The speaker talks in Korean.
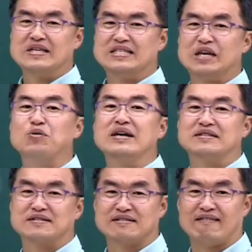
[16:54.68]
제도가
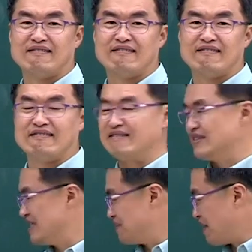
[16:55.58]
있었어.
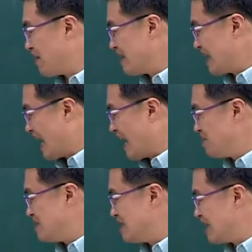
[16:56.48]
지방관을
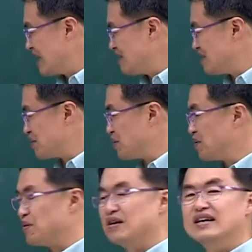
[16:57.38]
감찰하는
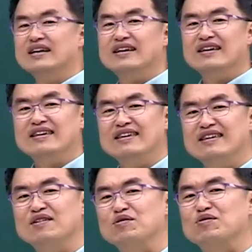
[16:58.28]
제도.
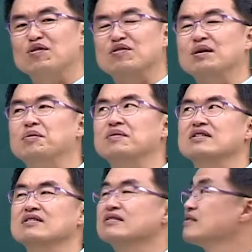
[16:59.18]
이것도 어떻게 보면은